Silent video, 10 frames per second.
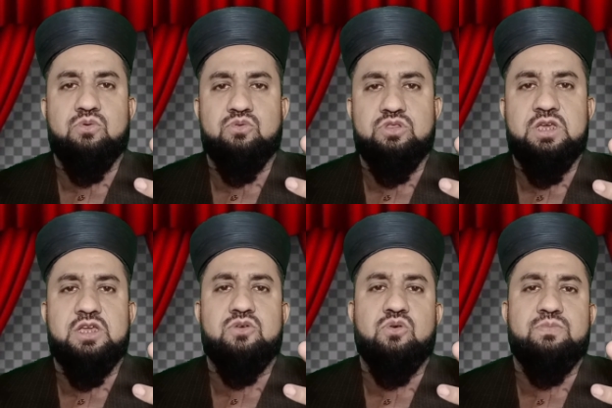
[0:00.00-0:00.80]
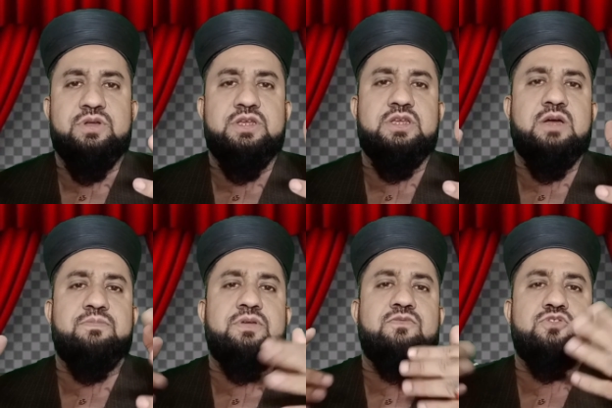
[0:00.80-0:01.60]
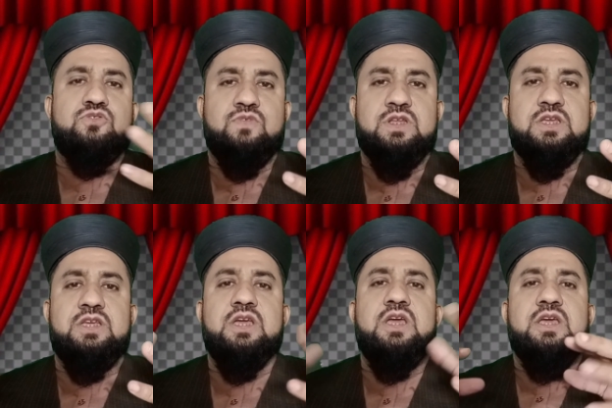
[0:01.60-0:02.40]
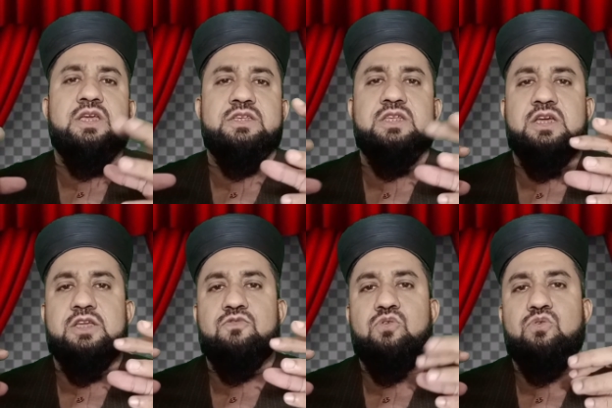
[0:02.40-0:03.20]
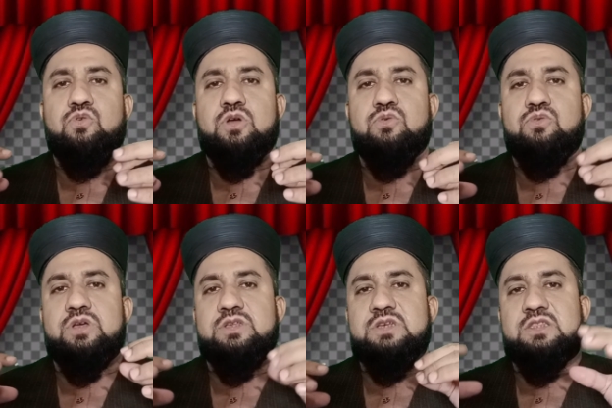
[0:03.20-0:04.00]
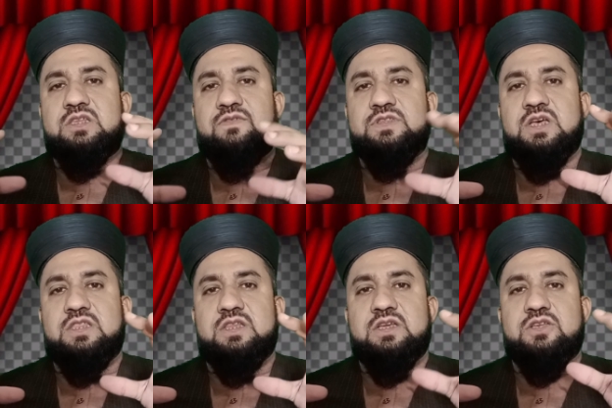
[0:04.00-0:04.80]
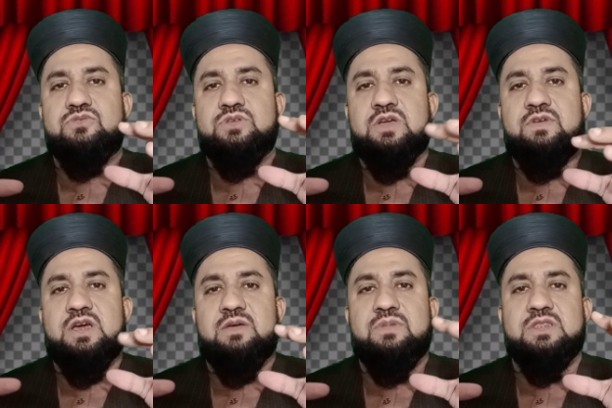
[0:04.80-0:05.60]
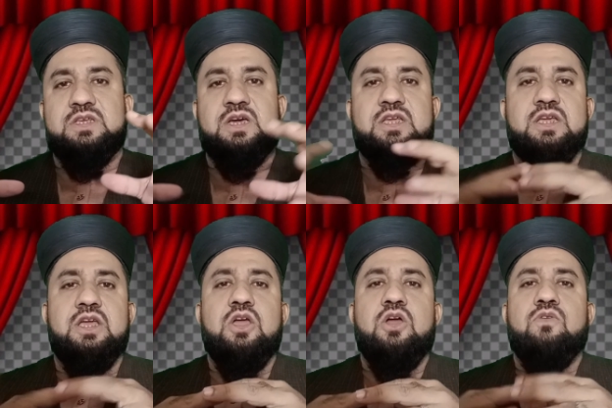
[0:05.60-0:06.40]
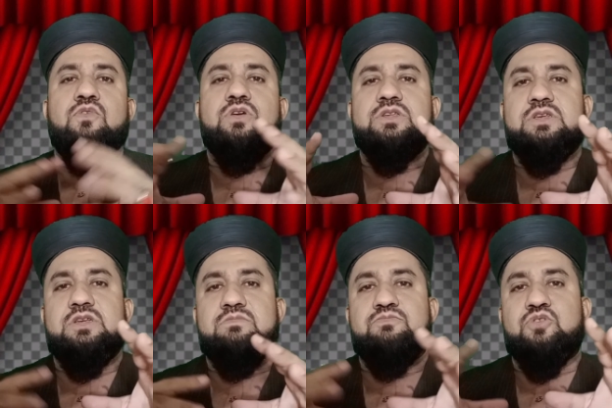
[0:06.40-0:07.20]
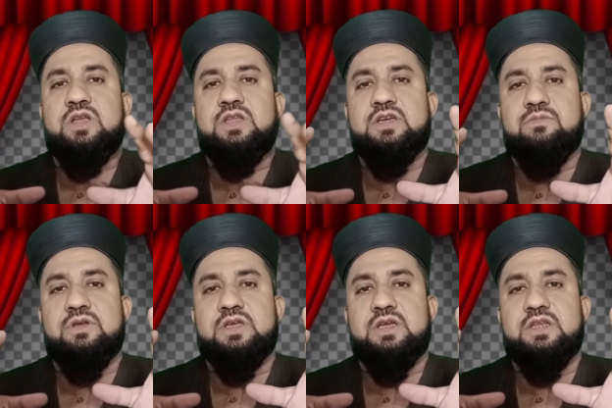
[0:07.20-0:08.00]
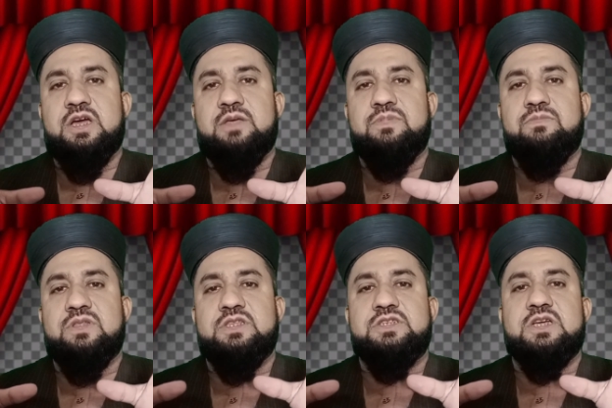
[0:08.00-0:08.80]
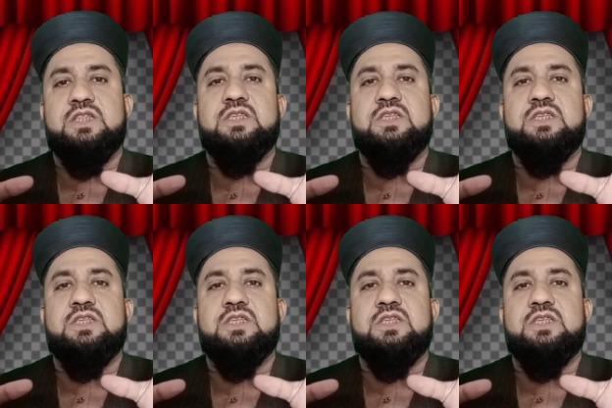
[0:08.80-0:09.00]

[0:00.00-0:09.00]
कुत्ते की खोपड़ी या फिर सुअर की इस तरह की वो उल्लू के खून के साथ तावीज़ात लिख के सुइयाँ वगैरह बंद करके वो किसी पुरानी कब्र के किनारे पे बंदिश कर